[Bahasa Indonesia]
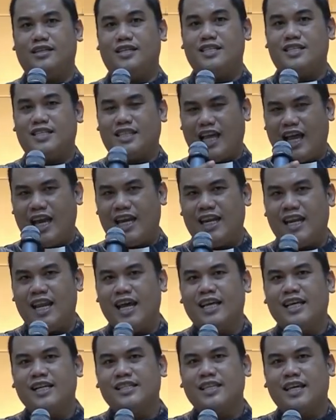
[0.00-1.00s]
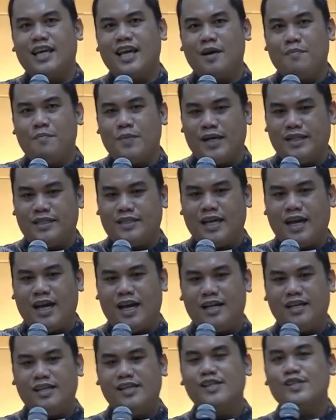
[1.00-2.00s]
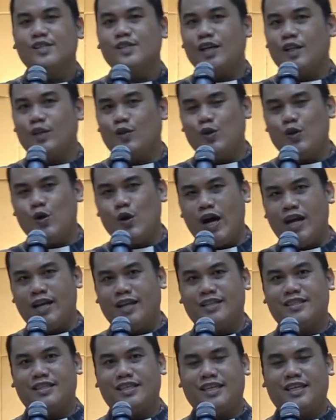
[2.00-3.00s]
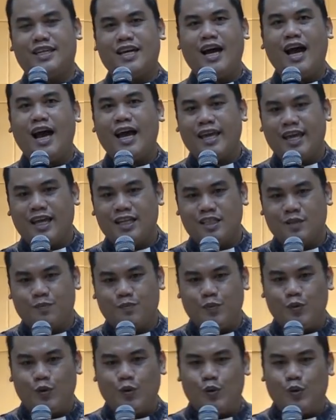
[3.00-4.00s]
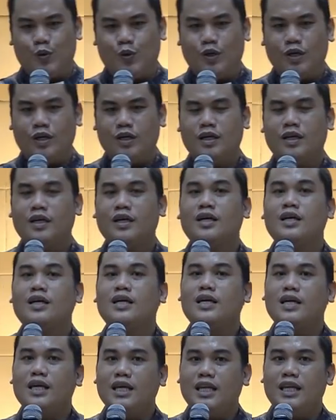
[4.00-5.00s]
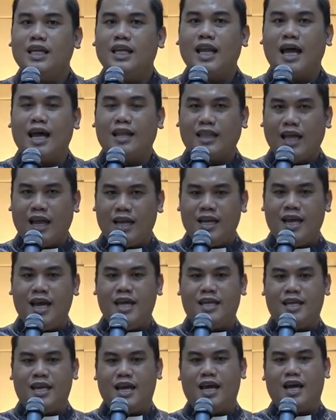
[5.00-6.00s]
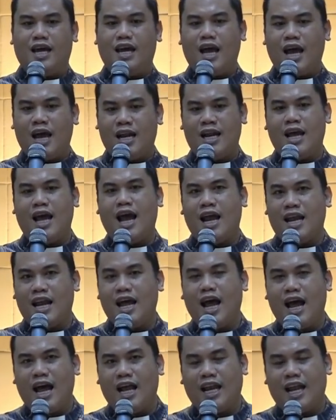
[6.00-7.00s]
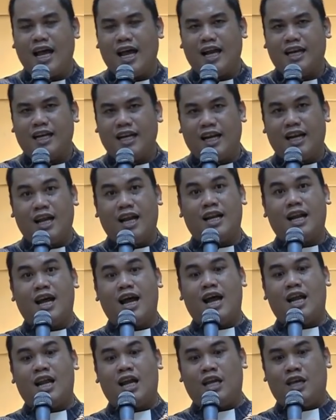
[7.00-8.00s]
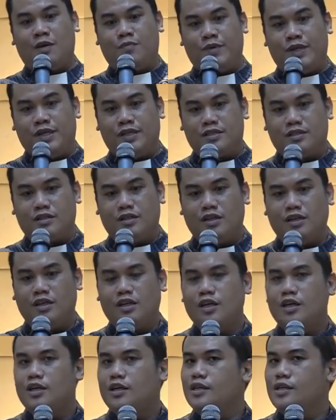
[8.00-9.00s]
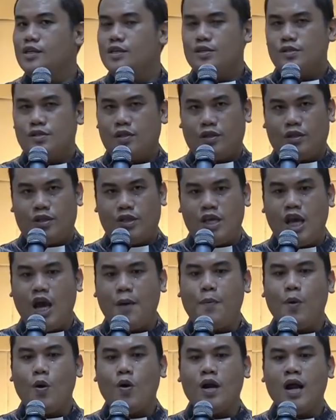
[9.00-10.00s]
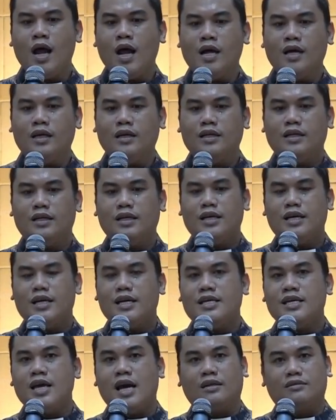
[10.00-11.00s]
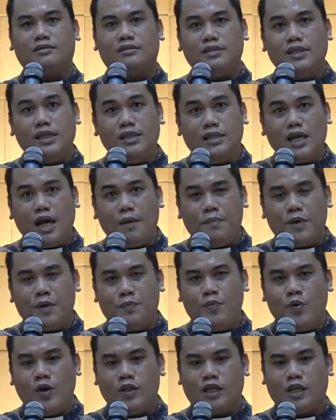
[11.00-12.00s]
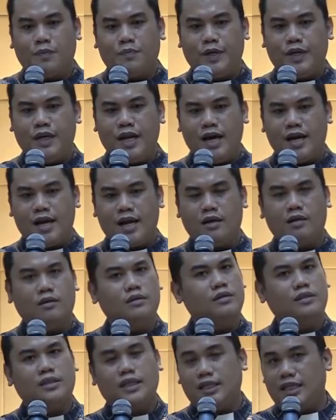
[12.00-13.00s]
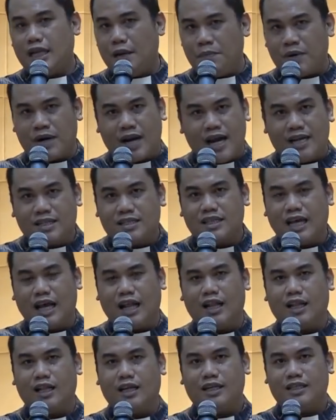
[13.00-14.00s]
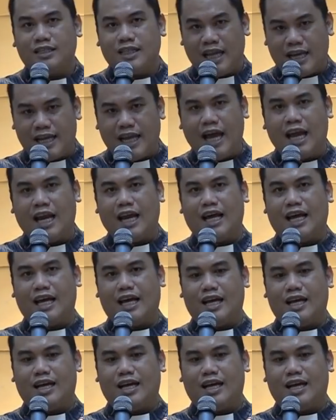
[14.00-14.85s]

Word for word: Sekali lagi saya baca 1 Yohanes 3 ayat 10. Inilah tandanya anak-anak Allah dan anak-anak iblis. Setiap orang yang tidak berbuat kebenaran tidak berasal dari Allah.